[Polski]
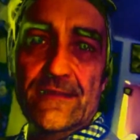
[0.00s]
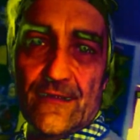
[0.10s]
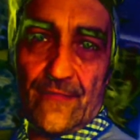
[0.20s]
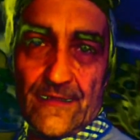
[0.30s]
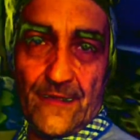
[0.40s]

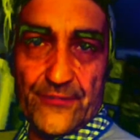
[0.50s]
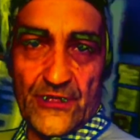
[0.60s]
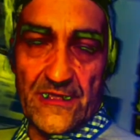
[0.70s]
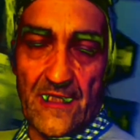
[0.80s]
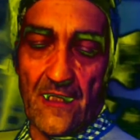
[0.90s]

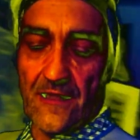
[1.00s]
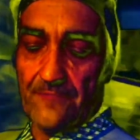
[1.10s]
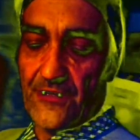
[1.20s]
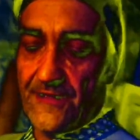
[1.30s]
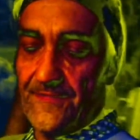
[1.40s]
wyglansowane przez
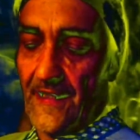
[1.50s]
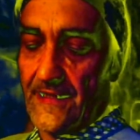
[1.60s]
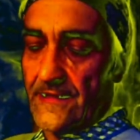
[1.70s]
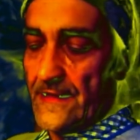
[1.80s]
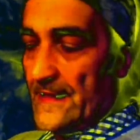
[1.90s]
lata,
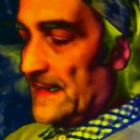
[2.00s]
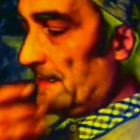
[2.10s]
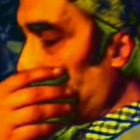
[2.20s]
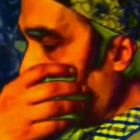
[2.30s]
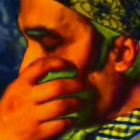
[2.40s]
przez wieki.
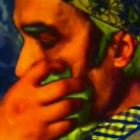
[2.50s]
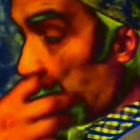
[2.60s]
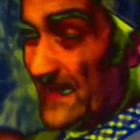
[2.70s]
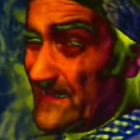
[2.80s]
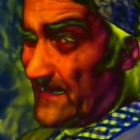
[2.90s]

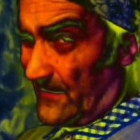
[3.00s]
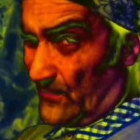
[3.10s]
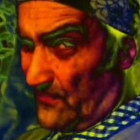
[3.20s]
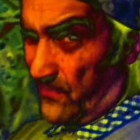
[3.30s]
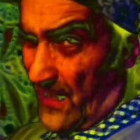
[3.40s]
Ja
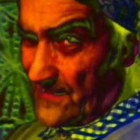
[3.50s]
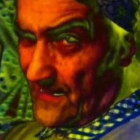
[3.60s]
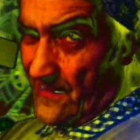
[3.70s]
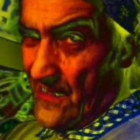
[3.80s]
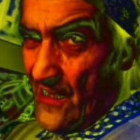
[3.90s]
nic na to nie
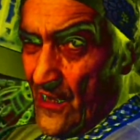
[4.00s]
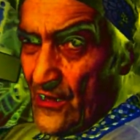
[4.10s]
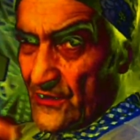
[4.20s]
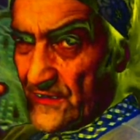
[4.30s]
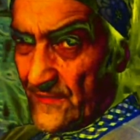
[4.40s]
poradzę.
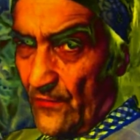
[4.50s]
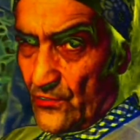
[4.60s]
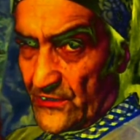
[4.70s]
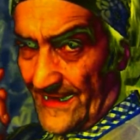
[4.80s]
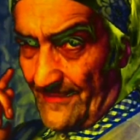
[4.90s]

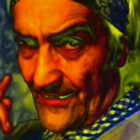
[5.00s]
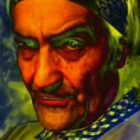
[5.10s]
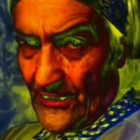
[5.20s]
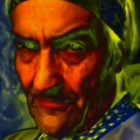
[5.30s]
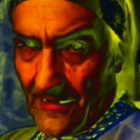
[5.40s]
Stwórz
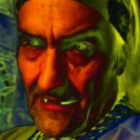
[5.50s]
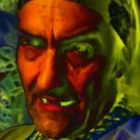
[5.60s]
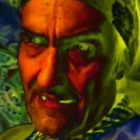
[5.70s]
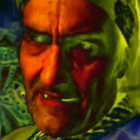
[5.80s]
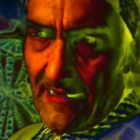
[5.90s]
samego
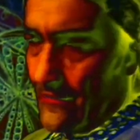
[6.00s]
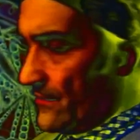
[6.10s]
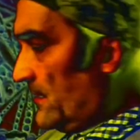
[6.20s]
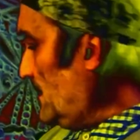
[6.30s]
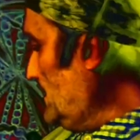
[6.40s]
siebie,
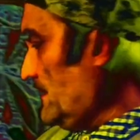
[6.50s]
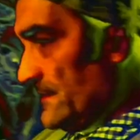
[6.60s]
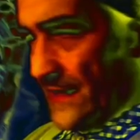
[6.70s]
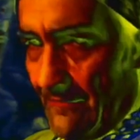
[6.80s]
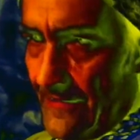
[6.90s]
realnego,
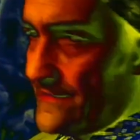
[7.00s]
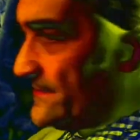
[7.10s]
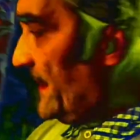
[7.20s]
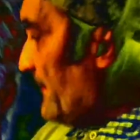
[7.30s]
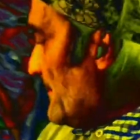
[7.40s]

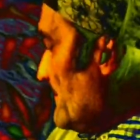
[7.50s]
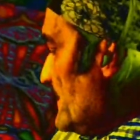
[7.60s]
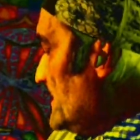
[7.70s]
nawet nie